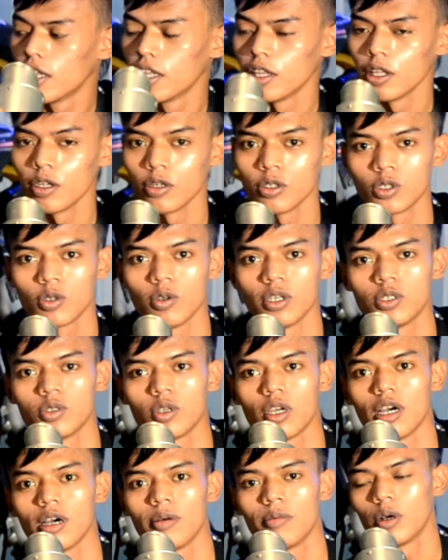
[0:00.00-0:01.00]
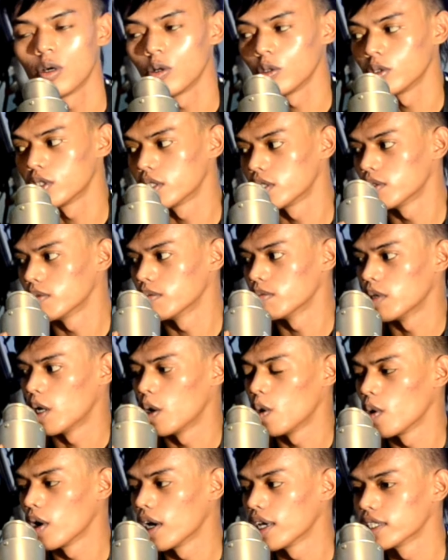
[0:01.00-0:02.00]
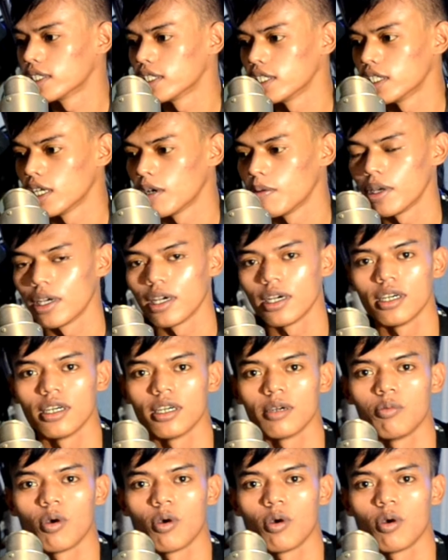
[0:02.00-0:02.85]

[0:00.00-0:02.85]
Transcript: terus gua juga mau mau ngasih apa ya uh,